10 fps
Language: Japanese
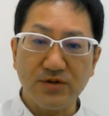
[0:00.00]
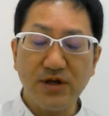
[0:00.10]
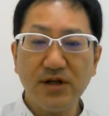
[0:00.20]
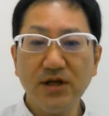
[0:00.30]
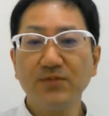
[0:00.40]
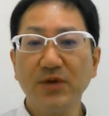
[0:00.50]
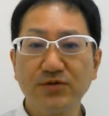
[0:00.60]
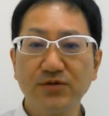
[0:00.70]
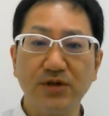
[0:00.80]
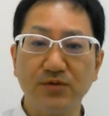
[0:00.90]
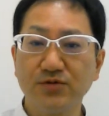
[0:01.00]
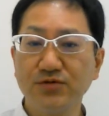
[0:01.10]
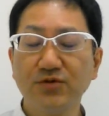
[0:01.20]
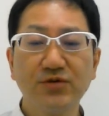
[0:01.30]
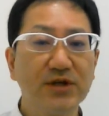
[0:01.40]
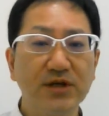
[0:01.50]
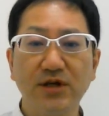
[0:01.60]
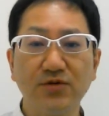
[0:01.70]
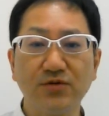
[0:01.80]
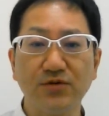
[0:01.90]
だから、まあそういった複合的
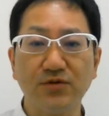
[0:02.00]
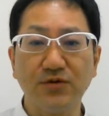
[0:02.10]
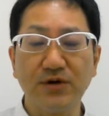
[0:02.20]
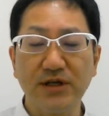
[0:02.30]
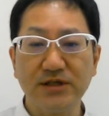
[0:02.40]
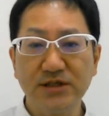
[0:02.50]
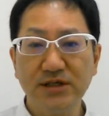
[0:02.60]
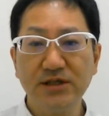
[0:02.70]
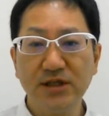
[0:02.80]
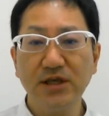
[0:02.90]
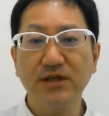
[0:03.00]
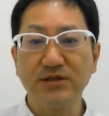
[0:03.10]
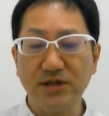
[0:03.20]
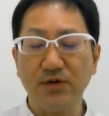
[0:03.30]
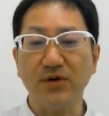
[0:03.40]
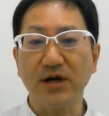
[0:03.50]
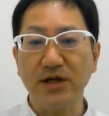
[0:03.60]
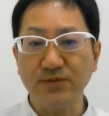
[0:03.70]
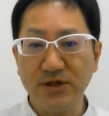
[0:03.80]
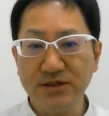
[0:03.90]
なことをお話聞いて、じゃあ分か
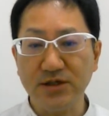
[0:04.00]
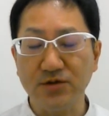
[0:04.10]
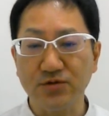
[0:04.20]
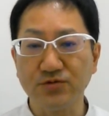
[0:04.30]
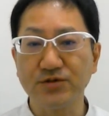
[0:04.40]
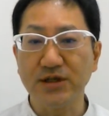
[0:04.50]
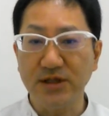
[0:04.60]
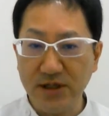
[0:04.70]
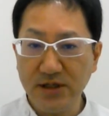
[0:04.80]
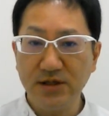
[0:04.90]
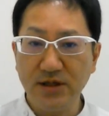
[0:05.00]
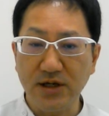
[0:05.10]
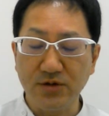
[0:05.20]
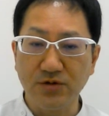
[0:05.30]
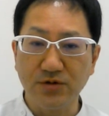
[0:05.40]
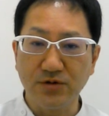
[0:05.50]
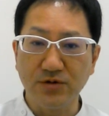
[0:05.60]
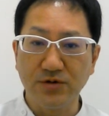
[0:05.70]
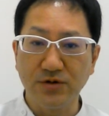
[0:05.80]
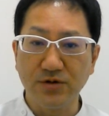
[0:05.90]
りましたという特例でね、あ
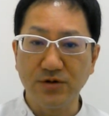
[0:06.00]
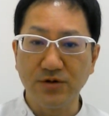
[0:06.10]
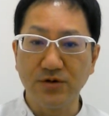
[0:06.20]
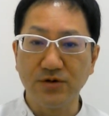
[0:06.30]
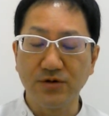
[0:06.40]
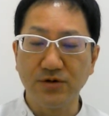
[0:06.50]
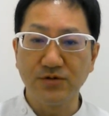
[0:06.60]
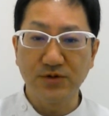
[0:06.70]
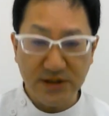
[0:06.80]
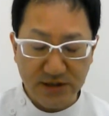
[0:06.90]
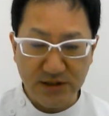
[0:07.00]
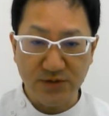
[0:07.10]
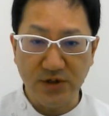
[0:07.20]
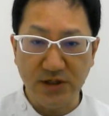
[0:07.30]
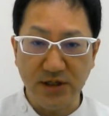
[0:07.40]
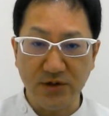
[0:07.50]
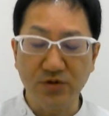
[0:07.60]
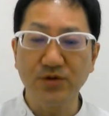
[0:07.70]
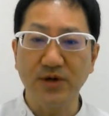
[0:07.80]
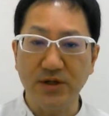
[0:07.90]
のー消させてもらったこ
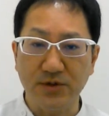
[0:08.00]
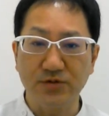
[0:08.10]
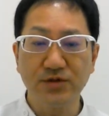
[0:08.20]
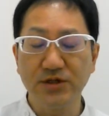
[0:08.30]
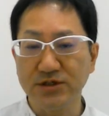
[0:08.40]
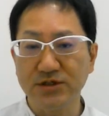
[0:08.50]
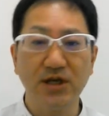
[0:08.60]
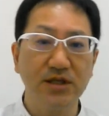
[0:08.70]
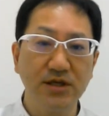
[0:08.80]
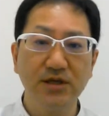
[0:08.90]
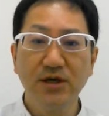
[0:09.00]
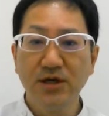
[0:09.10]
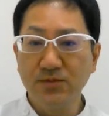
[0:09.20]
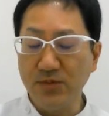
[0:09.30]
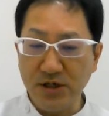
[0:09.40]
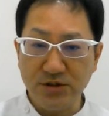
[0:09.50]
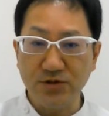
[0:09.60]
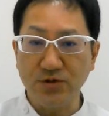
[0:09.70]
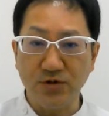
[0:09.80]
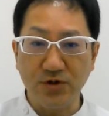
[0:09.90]
ともありますので、実際に毎
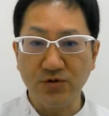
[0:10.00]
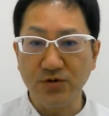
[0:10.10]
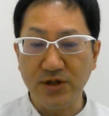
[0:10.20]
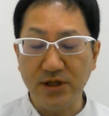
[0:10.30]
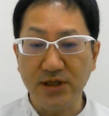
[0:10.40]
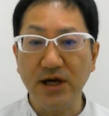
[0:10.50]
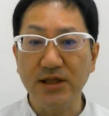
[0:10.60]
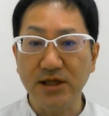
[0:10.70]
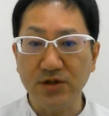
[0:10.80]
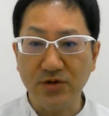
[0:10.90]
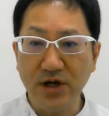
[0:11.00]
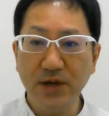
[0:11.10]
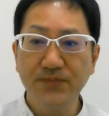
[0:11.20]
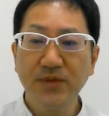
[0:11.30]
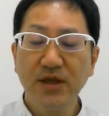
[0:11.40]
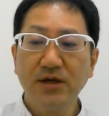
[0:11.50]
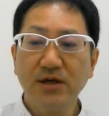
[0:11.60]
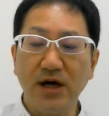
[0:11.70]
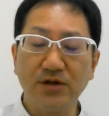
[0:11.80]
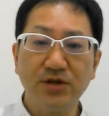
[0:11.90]
週のように飛行機で来はったりとか、
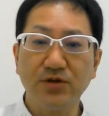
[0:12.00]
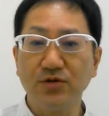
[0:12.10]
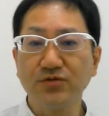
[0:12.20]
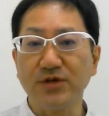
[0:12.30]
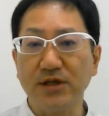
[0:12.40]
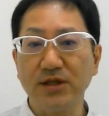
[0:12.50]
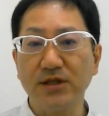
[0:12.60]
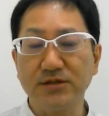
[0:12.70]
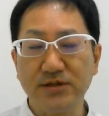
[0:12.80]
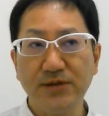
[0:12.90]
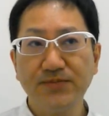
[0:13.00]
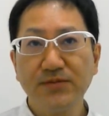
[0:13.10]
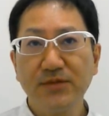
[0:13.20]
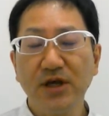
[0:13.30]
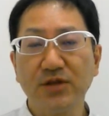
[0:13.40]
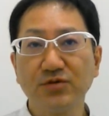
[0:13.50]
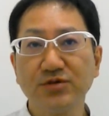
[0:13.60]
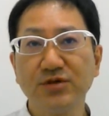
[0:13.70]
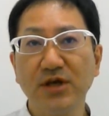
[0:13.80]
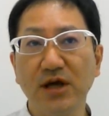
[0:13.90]
ある程度良くなってですね、途
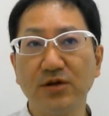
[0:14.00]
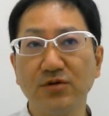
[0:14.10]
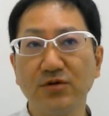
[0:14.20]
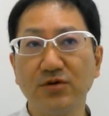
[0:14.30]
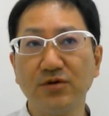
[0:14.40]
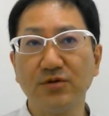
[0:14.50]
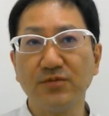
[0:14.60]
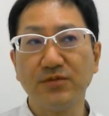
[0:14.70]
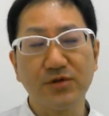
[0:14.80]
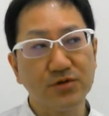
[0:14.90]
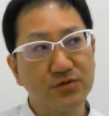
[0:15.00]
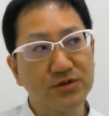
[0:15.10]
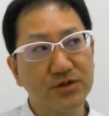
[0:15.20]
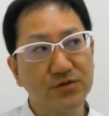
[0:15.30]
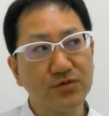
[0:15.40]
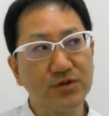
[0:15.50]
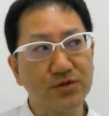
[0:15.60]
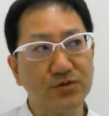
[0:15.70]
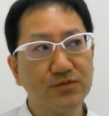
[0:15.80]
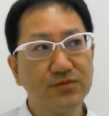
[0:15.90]
中で、あの、当時、どうでしょ
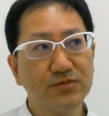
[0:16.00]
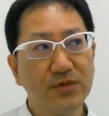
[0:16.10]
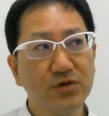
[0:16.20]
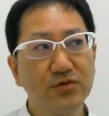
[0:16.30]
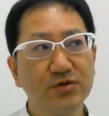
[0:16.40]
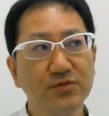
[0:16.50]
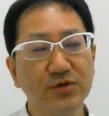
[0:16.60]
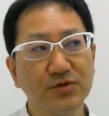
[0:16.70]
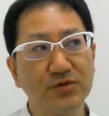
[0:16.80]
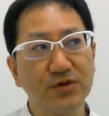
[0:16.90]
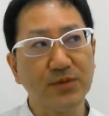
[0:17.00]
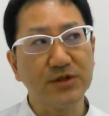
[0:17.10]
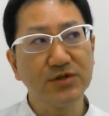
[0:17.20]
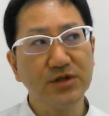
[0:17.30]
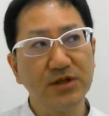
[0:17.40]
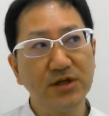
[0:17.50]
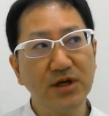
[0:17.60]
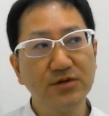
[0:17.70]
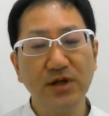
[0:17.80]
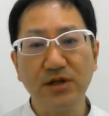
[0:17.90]
う。まあ、様子を見るというか、まあ、月3
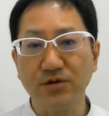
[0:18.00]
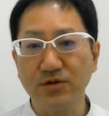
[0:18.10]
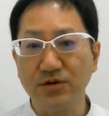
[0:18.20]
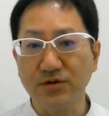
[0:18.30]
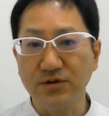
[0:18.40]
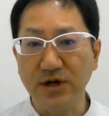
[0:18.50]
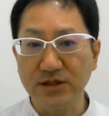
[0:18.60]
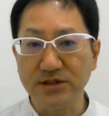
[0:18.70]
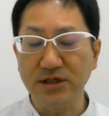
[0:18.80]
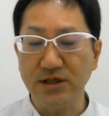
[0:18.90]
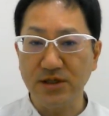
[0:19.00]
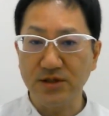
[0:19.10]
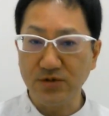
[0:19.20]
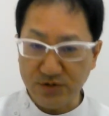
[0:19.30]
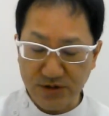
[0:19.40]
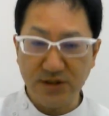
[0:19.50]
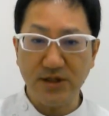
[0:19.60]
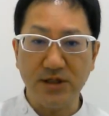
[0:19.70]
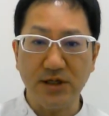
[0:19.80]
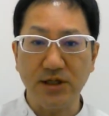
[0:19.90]
日ぐらいの感じ、当時来て
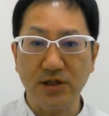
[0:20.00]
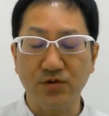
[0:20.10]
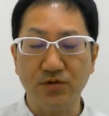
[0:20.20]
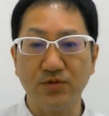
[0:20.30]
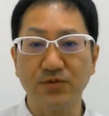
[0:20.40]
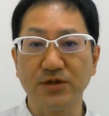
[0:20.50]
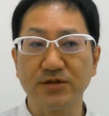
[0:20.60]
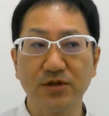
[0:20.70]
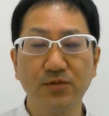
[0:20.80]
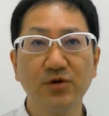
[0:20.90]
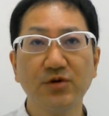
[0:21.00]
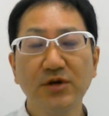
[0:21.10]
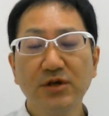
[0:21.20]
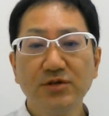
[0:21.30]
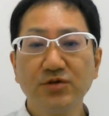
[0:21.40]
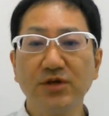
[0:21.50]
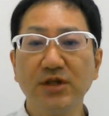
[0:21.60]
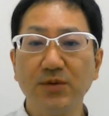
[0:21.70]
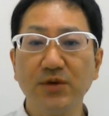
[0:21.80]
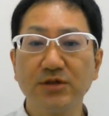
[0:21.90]
いただいたと思うんですけども、ちょっと
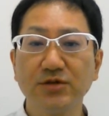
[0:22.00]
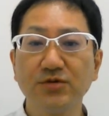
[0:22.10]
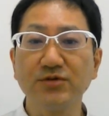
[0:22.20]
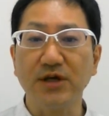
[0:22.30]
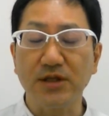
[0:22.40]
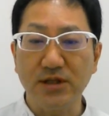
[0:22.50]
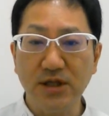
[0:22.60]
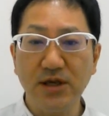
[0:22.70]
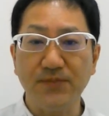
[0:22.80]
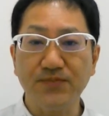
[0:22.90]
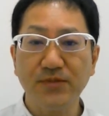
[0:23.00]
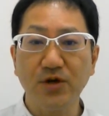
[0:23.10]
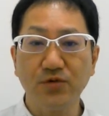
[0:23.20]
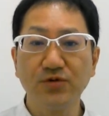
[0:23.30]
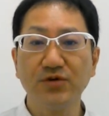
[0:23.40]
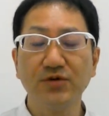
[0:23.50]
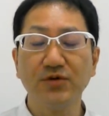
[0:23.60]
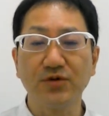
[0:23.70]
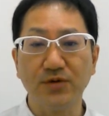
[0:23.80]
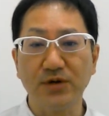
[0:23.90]
痛みが強くなって、で、こういう
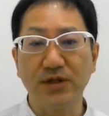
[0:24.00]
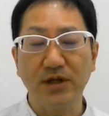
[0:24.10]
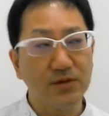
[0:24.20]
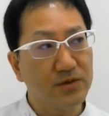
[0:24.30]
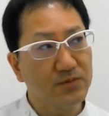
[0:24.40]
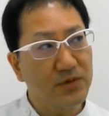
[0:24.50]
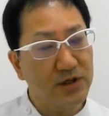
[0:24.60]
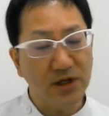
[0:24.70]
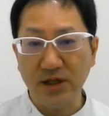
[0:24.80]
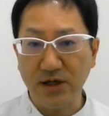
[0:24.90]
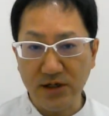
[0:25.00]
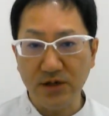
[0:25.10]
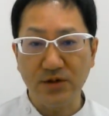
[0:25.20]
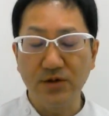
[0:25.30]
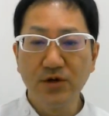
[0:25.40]
お電話いた、ラインかな。